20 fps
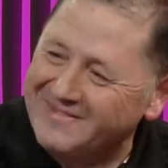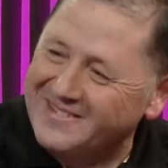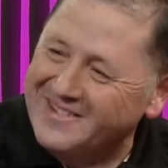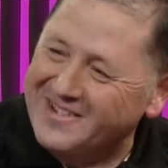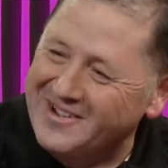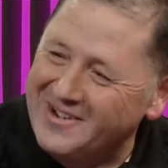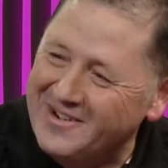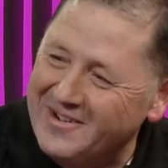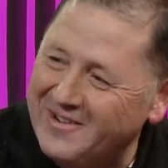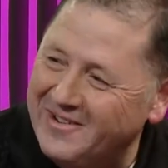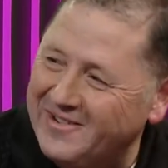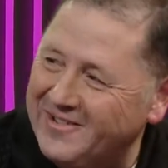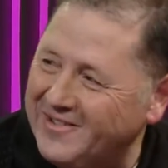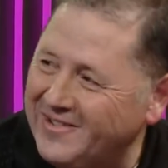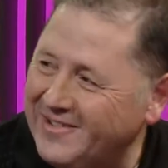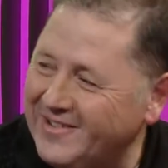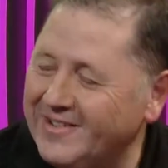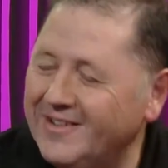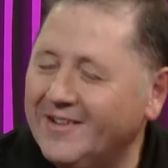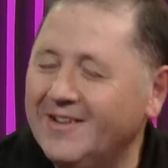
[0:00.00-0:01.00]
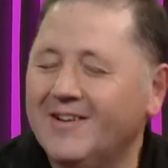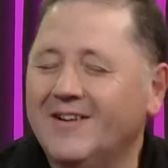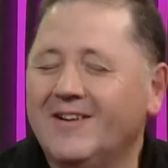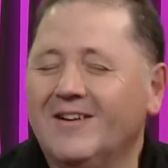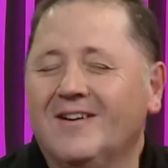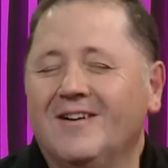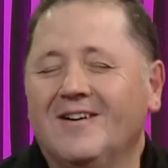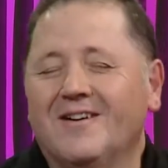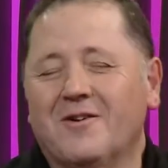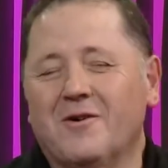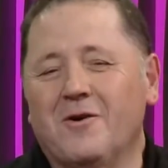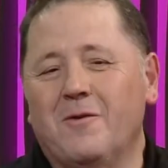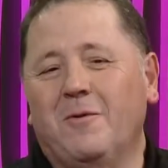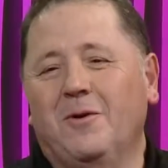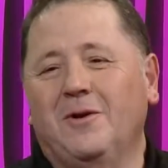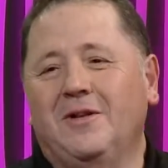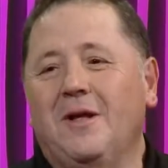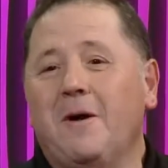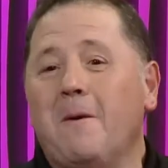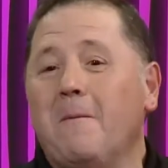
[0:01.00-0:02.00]
Saxofonista. ¿eh? Qué
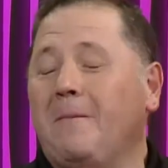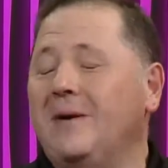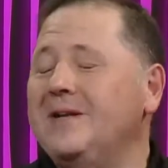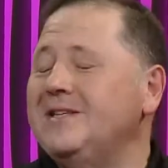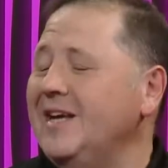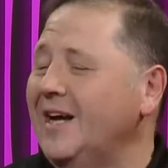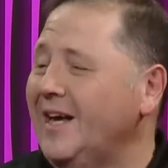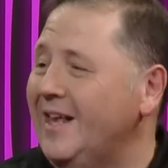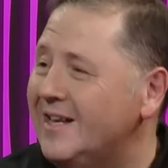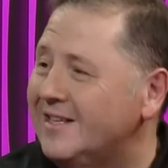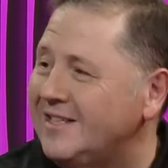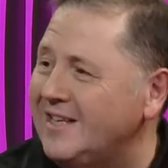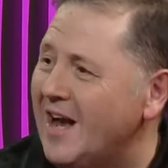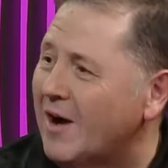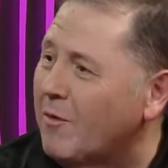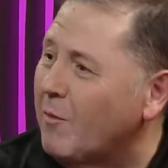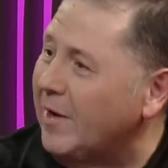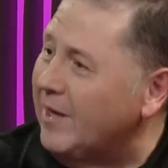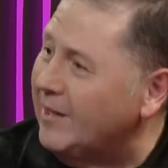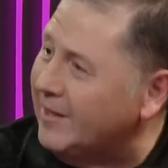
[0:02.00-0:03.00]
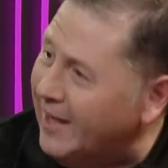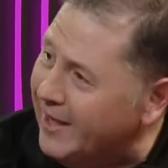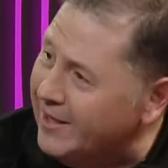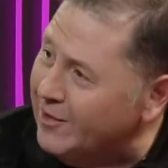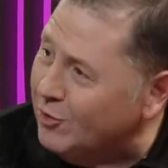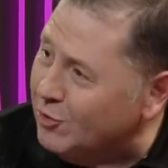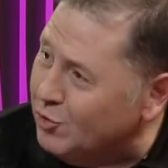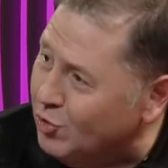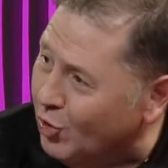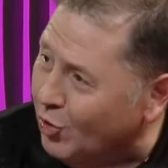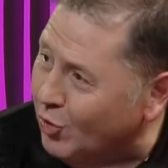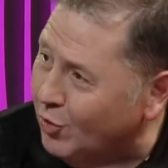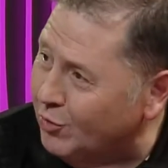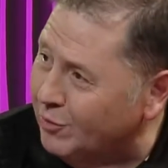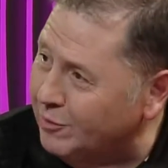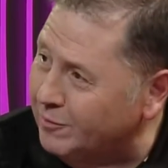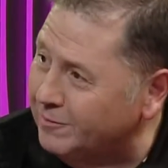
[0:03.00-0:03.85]
hermoso instrumento. Pensé que decías 40 años yo.